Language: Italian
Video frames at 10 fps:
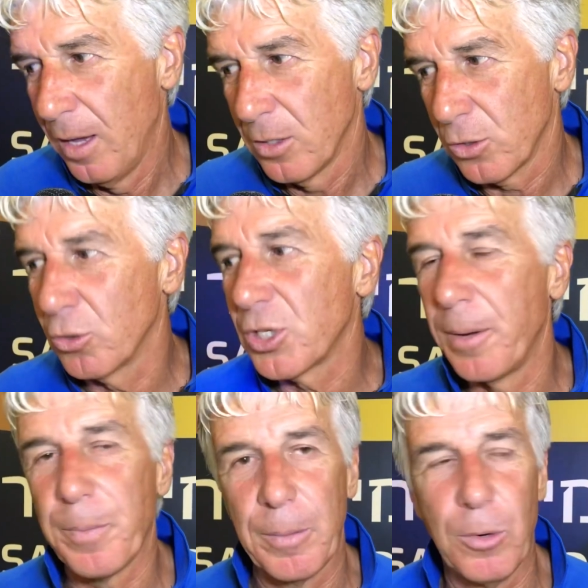sono
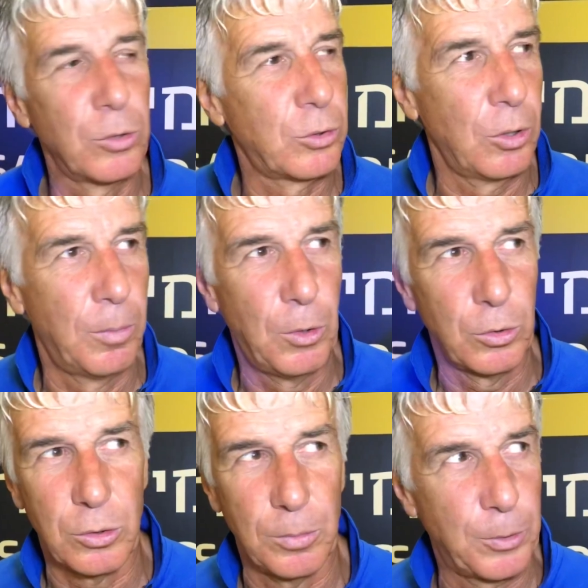sempre molto,
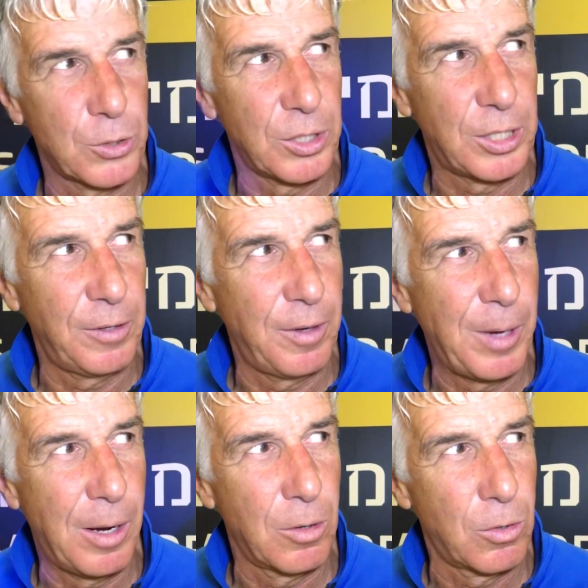molto positivi,
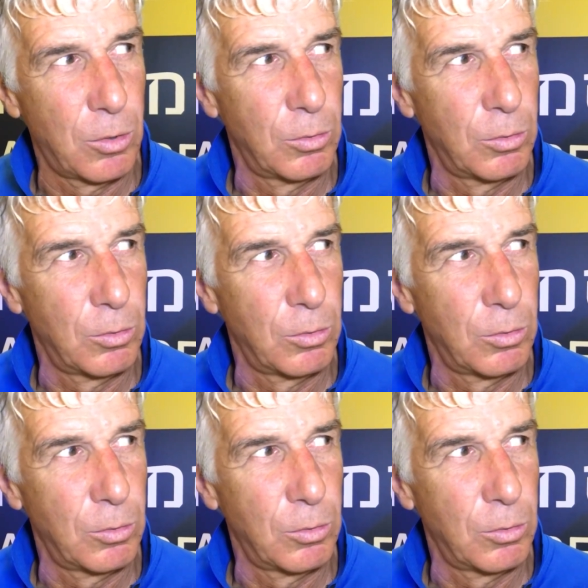abbiamo un,